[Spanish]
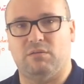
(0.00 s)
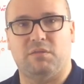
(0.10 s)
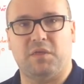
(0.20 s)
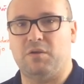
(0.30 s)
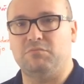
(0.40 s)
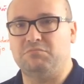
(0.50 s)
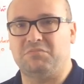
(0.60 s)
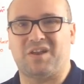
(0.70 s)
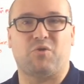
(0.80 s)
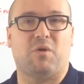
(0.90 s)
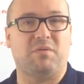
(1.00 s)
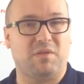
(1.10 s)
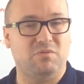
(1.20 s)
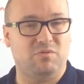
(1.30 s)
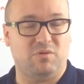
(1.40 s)
hacer un
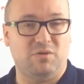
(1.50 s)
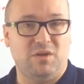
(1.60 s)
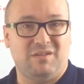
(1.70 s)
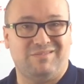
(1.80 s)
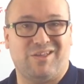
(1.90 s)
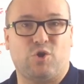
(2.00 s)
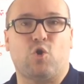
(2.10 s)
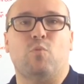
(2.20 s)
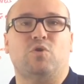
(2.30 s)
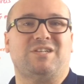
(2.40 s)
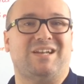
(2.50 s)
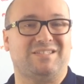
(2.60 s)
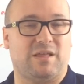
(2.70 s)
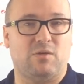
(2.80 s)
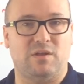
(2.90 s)
reconocimiento de cómo es el
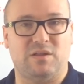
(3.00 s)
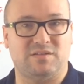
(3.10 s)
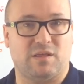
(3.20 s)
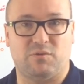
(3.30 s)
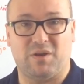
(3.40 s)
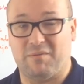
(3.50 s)
estado de la instalación,